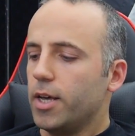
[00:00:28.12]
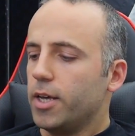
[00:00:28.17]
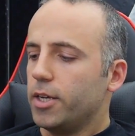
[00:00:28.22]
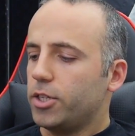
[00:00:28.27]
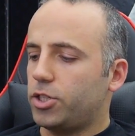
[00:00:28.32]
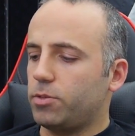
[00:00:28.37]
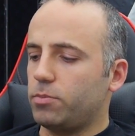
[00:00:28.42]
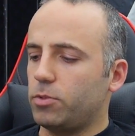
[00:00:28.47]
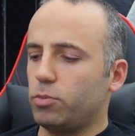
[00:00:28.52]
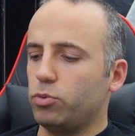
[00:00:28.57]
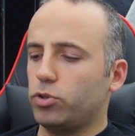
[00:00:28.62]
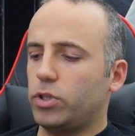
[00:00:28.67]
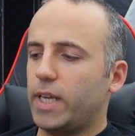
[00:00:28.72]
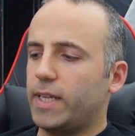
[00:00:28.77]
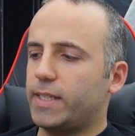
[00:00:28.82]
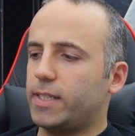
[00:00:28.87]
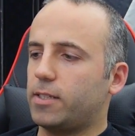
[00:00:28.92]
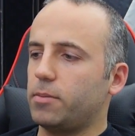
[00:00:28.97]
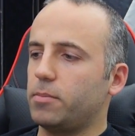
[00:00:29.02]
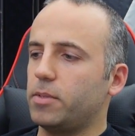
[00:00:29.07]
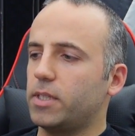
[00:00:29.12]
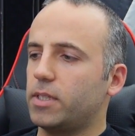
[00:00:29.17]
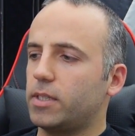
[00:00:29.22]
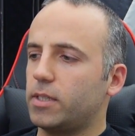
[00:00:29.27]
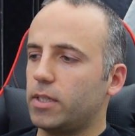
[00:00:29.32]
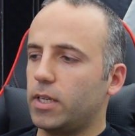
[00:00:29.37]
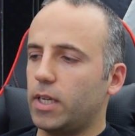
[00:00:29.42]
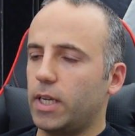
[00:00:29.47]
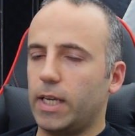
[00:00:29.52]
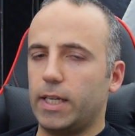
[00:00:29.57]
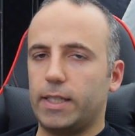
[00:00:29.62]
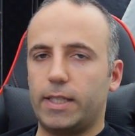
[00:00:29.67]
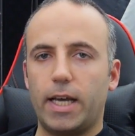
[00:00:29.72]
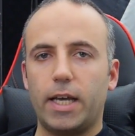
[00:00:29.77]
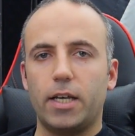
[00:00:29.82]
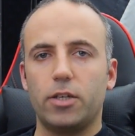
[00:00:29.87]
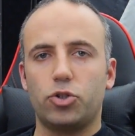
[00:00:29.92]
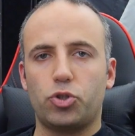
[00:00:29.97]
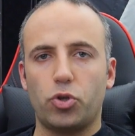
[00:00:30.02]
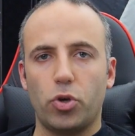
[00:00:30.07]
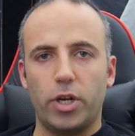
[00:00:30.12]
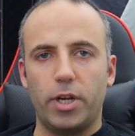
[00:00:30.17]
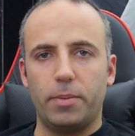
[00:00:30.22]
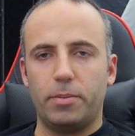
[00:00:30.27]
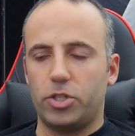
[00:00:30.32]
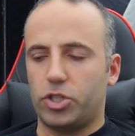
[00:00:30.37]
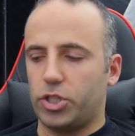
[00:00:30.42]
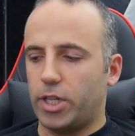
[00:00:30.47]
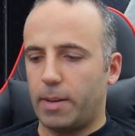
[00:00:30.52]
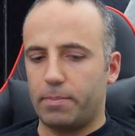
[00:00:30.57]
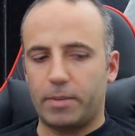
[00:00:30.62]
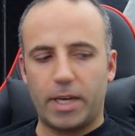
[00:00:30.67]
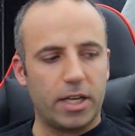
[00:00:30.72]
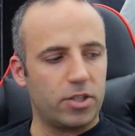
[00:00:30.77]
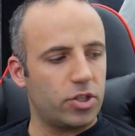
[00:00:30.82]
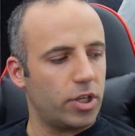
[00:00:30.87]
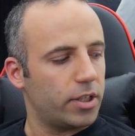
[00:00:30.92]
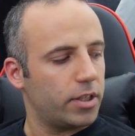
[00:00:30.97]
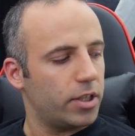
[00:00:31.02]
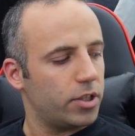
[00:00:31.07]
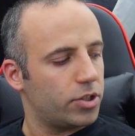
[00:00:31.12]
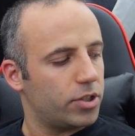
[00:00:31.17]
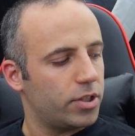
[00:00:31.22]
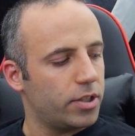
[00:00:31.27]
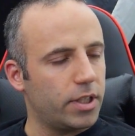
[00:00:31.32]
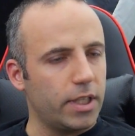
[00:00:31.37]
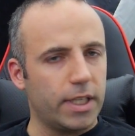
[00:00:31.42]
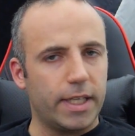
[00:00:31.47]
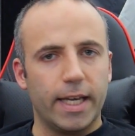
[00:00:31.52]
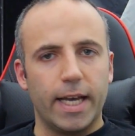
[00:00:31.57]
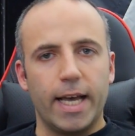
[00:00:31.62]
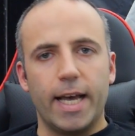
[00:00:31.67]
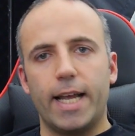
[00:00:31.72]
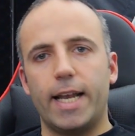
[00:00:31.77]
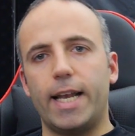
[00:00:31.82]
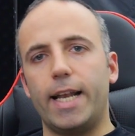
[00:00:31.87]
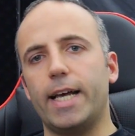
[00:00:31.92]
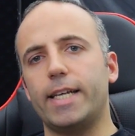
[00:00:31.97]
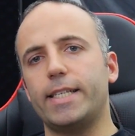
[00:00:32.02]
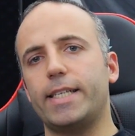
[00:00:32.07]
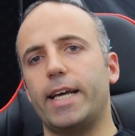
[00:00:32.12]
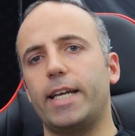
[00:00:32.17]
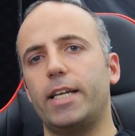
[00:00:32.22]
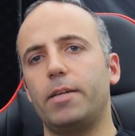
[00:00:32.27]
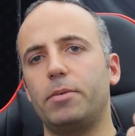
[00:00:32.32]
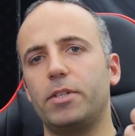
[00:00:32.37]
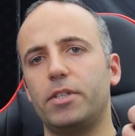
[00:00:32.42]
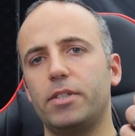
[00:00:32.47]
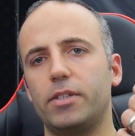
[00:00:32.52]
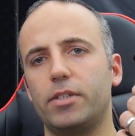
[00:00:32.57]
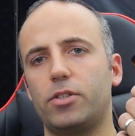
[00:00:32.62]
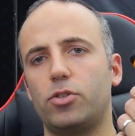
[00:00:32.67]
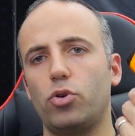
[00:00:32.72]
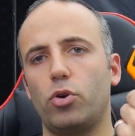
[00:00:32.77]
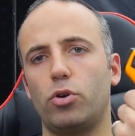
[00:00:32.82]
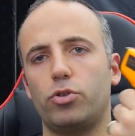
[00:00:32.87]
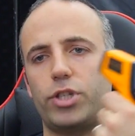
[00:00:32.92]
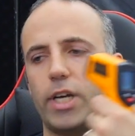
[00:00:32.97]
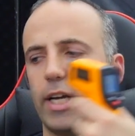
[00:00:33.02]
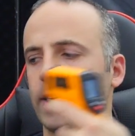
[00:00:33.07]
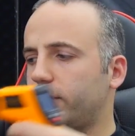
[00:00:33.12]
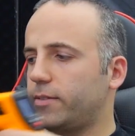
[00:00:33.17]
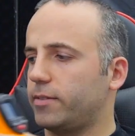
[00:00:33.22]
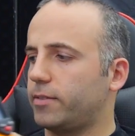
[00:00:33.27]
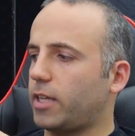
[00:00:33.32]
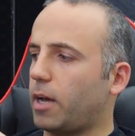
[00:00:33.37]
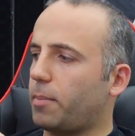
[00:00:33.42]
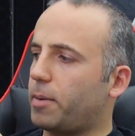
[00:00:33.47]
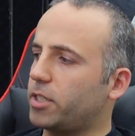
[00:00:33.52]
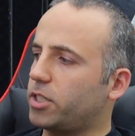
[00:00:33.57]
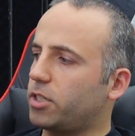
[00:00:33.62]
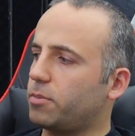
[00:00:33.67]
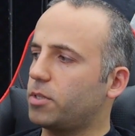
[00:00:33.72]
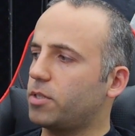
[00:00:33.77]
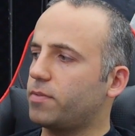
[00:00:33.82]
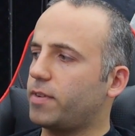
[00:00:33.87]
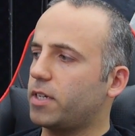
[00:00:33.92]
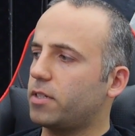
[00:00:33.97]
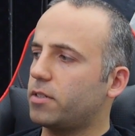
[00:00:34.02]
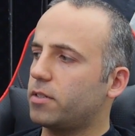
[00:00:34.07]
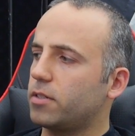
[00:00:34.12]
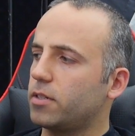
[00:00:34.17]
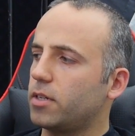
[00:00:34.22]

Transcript: Şimdi bu testimiz e, de şöyle bir işlem gerçekleştirdik. Lazerli bir ısı ölçer tabancamız var.